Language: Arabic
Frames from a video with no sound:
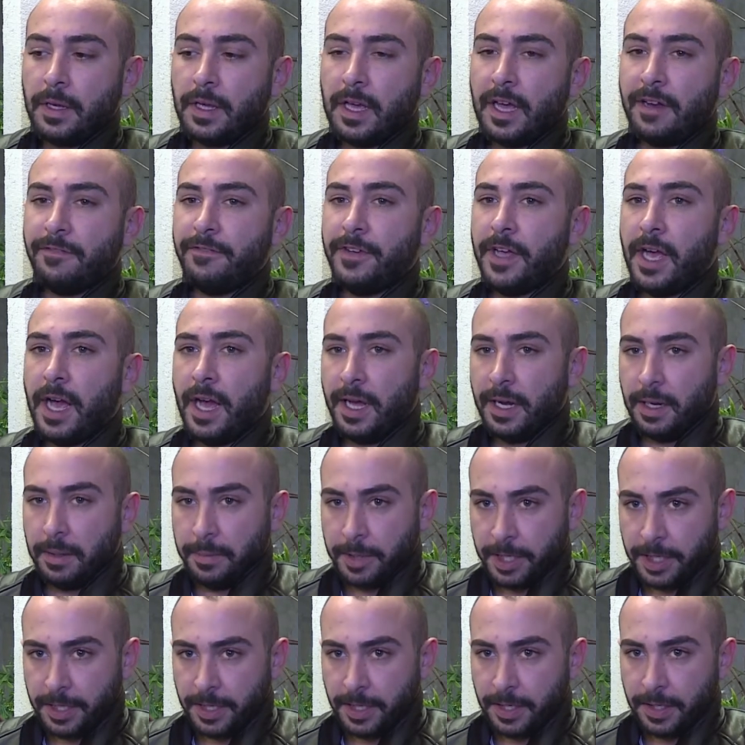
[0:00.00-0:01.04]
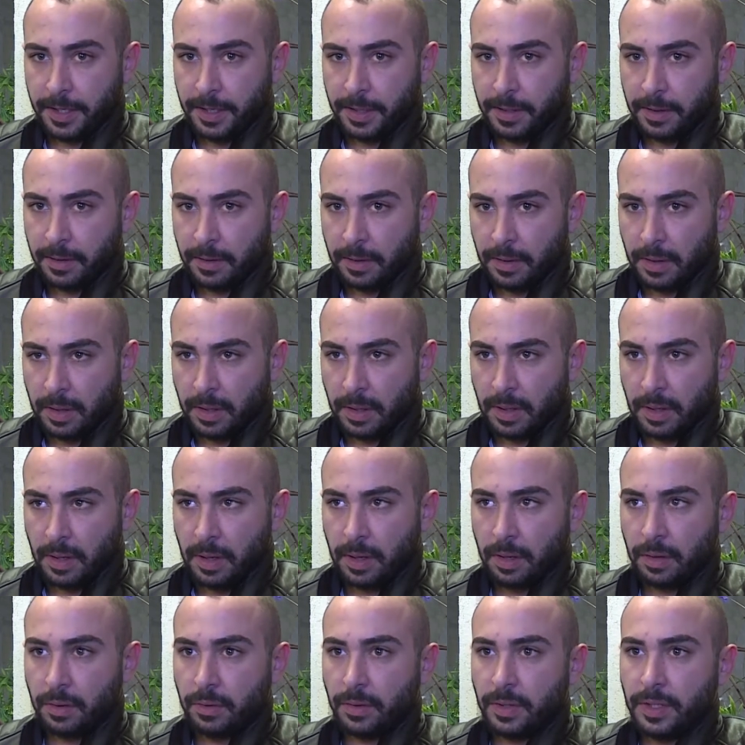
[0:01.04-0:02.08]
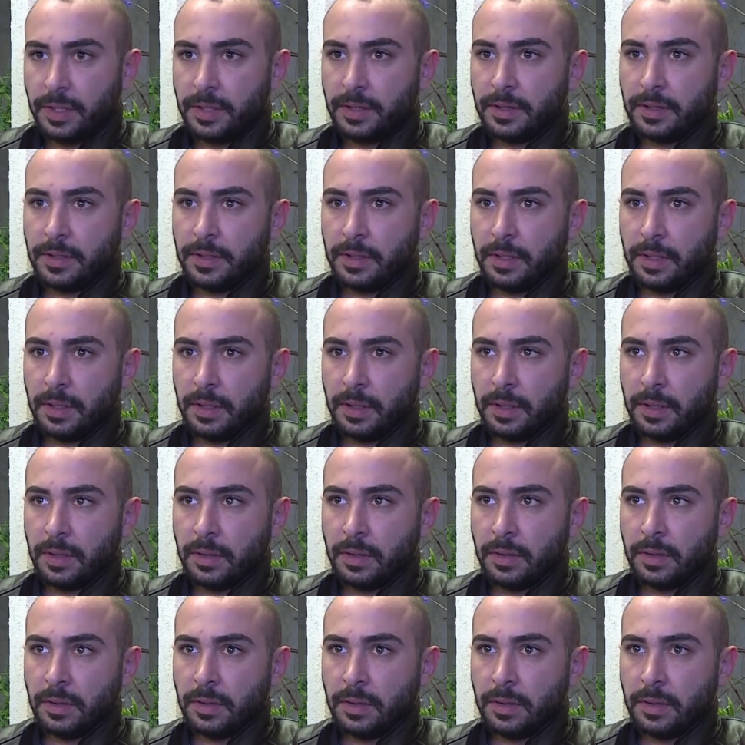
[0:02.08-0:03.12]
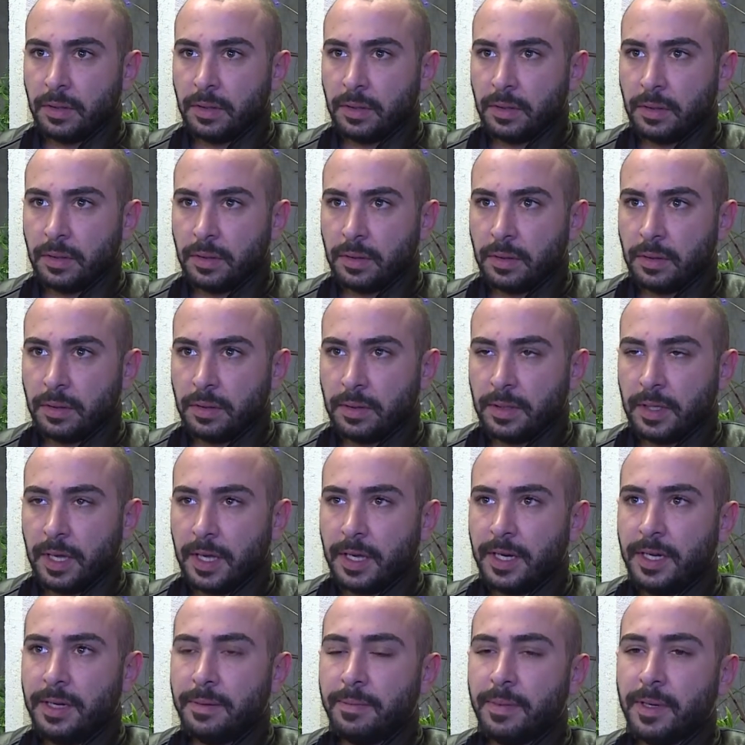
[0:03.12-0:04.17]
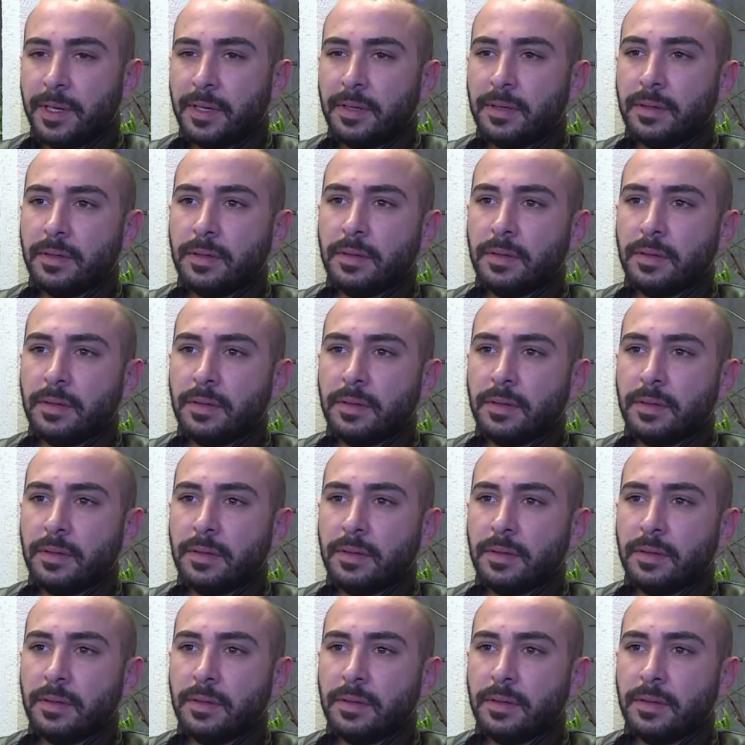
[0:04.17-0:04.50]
كان فيها حلم كثير كنت آه، تقريبا